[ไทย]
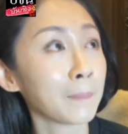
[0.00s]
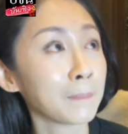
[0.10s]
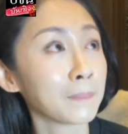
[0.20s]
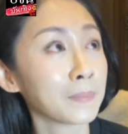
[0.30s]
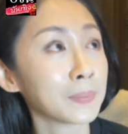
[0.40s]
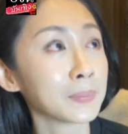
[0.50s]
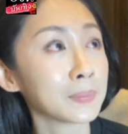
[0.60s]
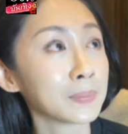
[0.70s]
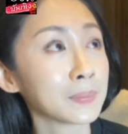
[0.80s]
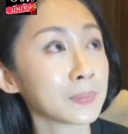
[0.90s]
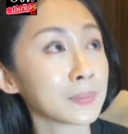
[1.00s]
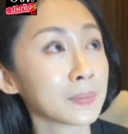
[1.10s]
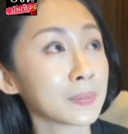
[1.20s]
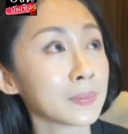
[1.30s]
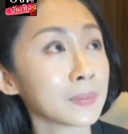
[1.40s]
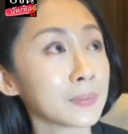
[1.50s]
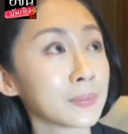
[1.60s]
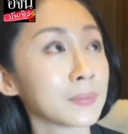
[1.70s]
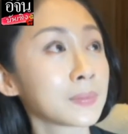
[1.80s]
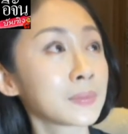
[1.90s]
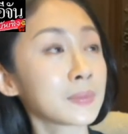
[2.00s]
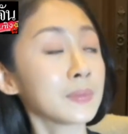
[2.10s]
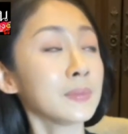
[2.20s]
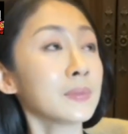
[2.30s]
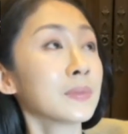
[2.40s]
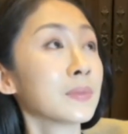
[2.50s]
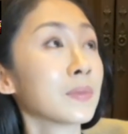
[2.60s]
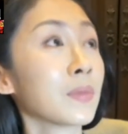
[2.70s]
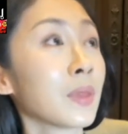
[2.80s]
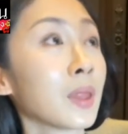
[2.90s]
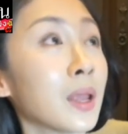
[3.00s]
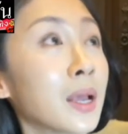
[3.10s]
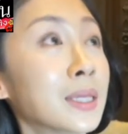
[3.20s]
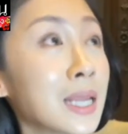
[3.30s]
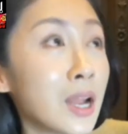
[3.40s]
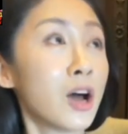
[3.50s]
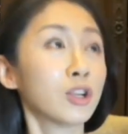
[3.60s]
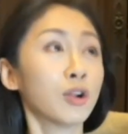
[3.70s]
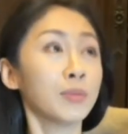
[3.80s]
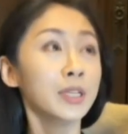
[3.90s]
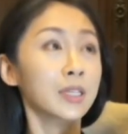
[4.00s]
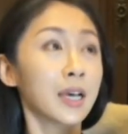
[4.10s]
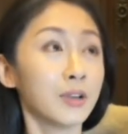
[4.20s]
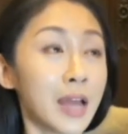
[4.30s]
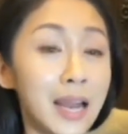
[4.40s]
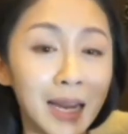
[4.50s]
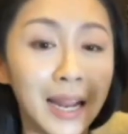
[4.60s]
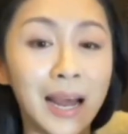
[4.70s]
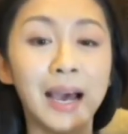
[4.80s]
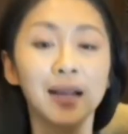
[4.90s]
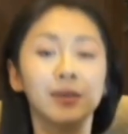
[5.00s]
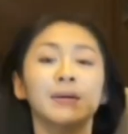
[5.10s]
ก่อนที่คุณแตงโมจะเดินมาเนี่ยคุณแซนทำอะไรอยู่ฉันนอนกดมือถืออยู่ท่านี้เลยนะ